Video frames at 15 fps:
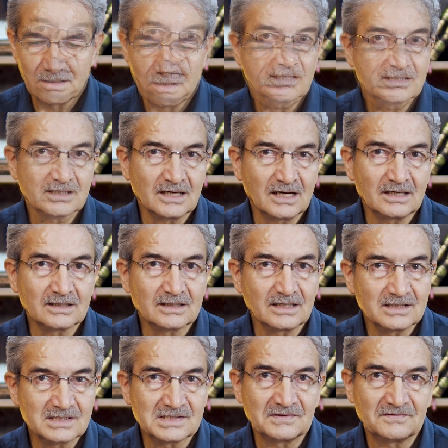askerlikte
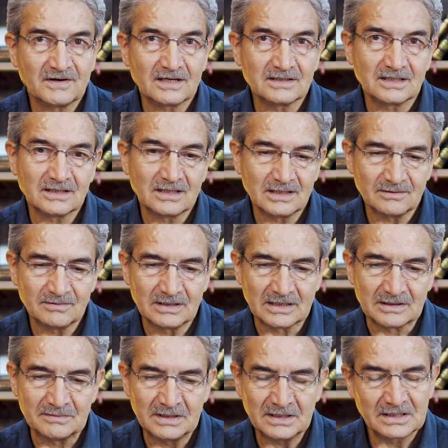istifade
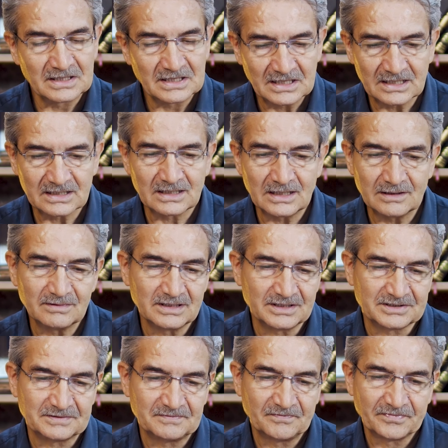edilebilir mi?
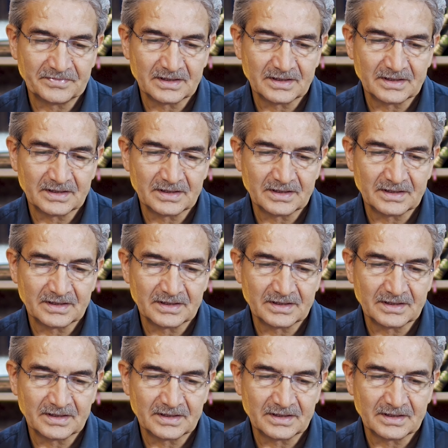Edilebilir.